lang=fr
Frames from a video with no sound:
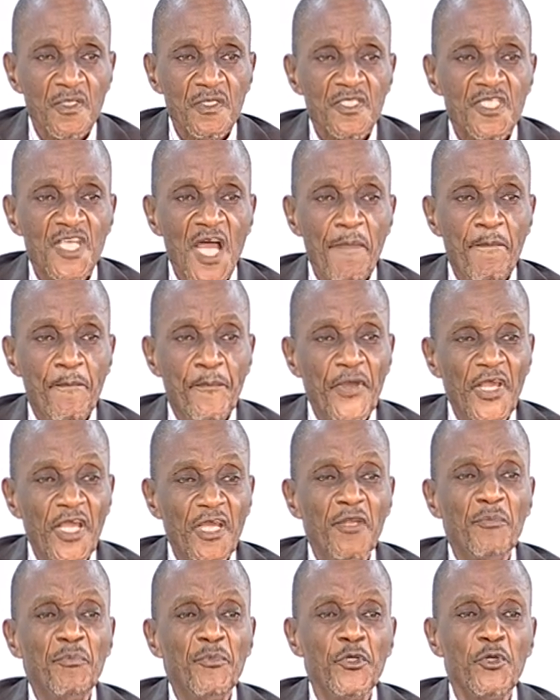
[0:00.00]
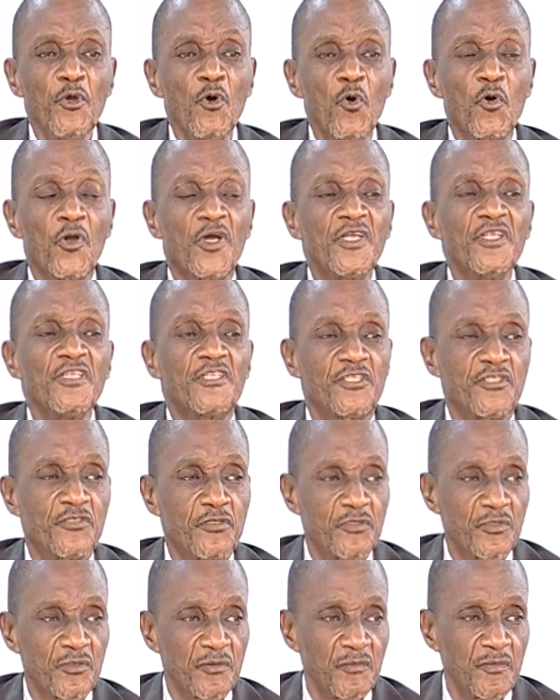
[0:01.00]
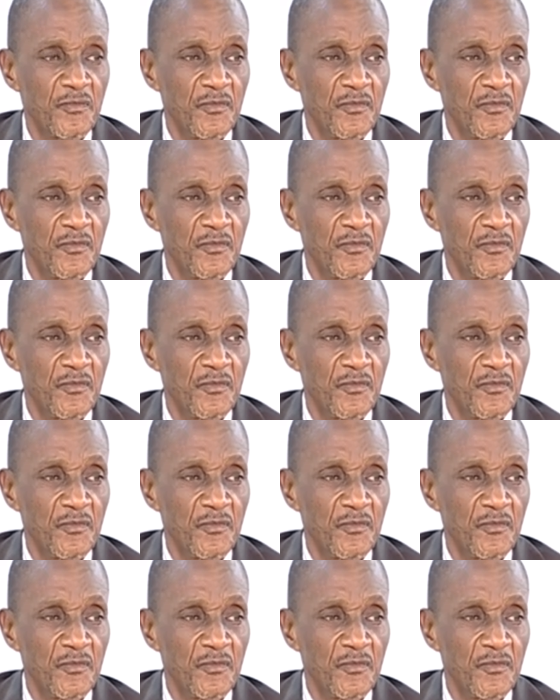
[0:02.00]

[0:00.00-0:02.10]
ça a permis au Christ